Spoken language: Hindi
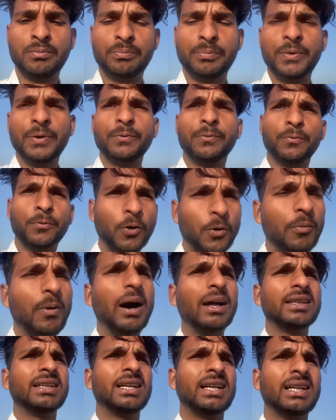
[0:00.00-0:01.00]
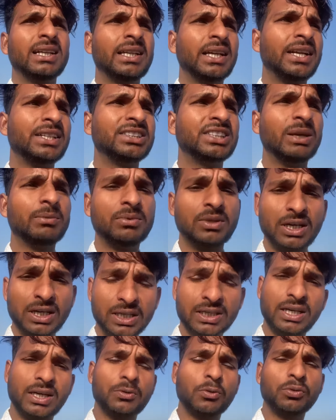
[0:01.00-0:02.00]
पर वो बात गलत है जब
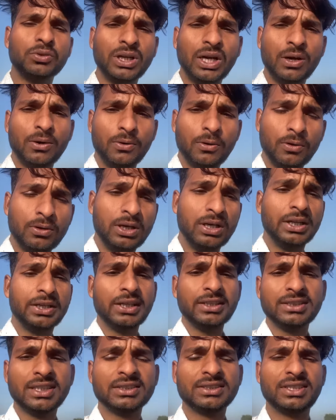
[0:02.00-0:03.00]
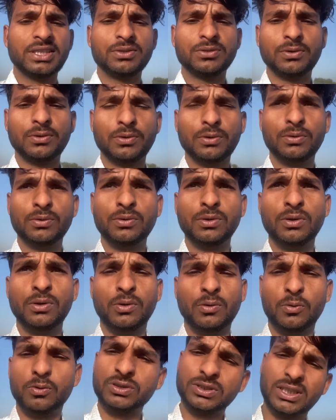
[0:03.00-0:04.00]
लड़का टूटा हो लड़की सक्सेस हो
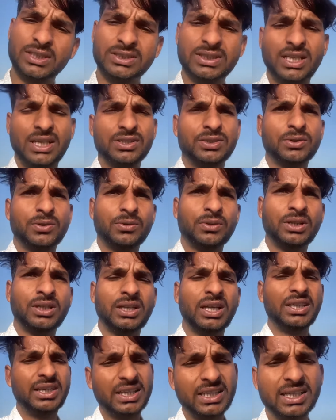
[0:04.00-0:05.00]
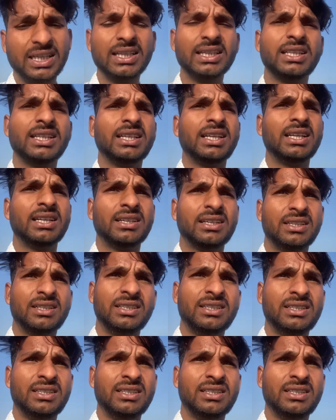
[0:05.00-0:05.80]
उसका साथ छोड़ दे यार ये गलत है यार